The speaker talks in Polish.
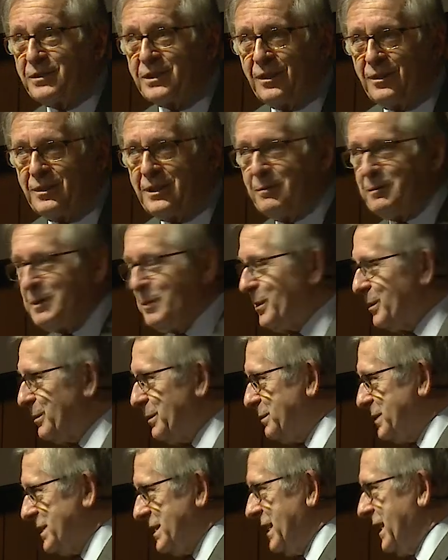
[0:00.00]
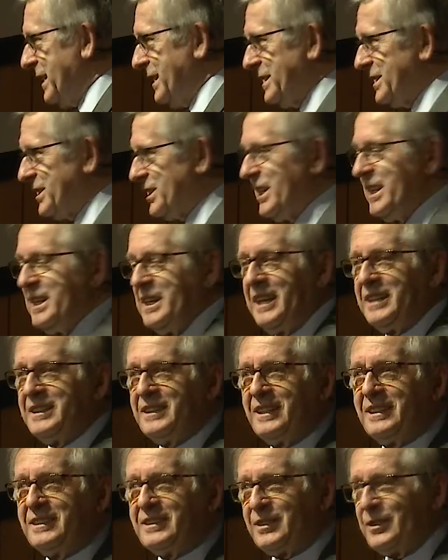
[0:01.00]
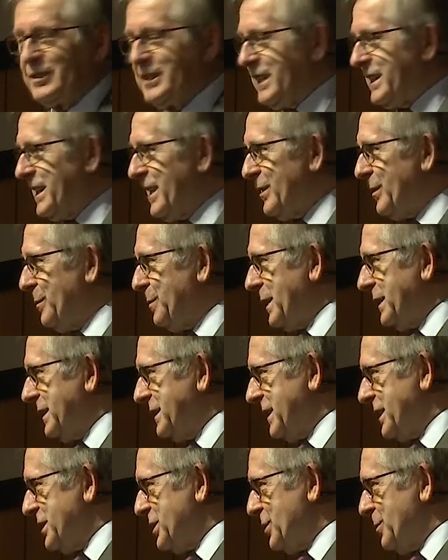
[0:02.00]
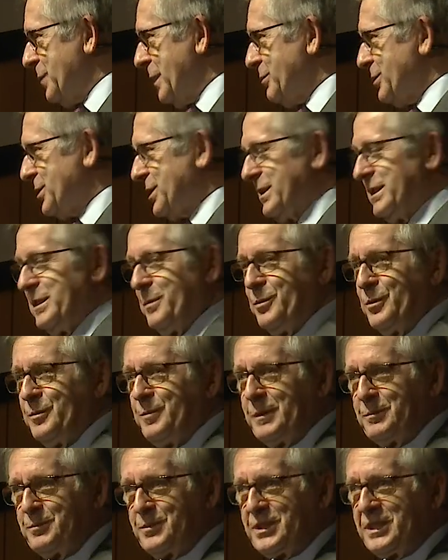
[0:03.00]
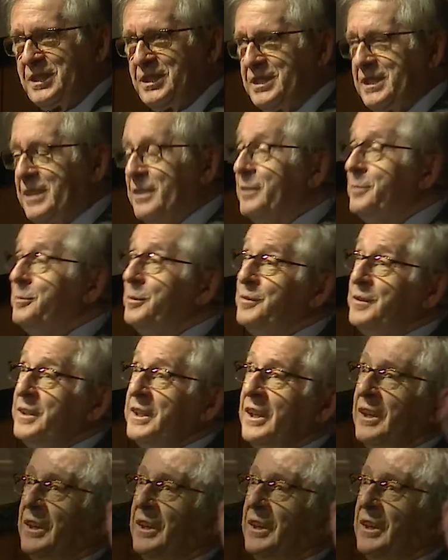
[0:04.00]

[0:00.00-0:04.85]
wzrokiem, nie mogłem znaleźć. E, co takiego pana zatrzymało, że nie mógł pan przyjść? A on mówi,